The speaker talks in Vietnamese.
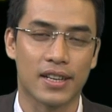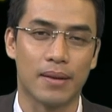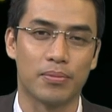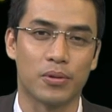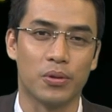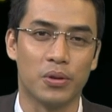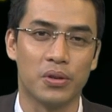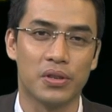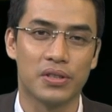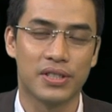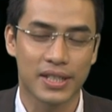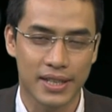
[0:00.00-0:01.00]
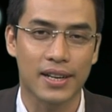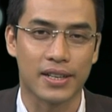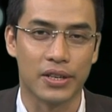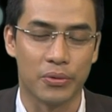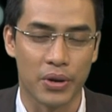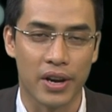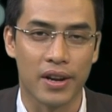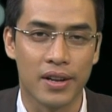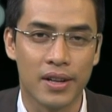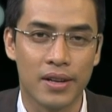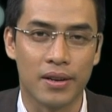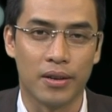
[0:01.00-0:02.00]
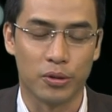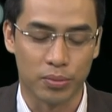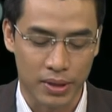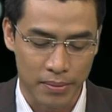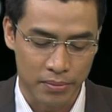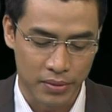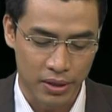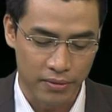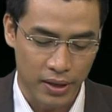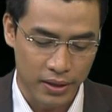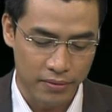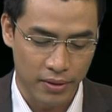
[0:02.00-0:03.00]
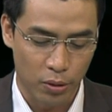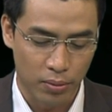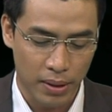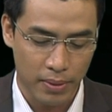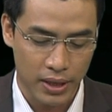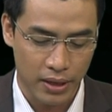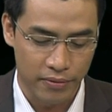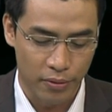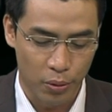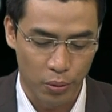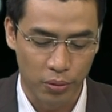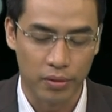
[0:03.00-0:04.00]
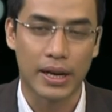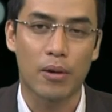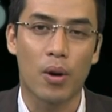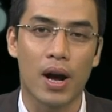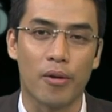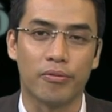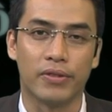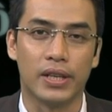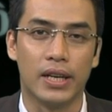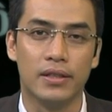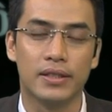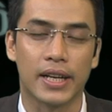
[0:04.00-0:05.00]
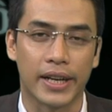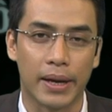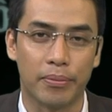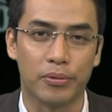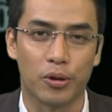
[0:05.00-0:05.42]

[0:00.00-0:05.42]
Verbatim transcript: lập của Zigzag Career ở trung tâm tư vấn và cung cấp các dịch vụ các khóa học về định hướng nghề nghiệp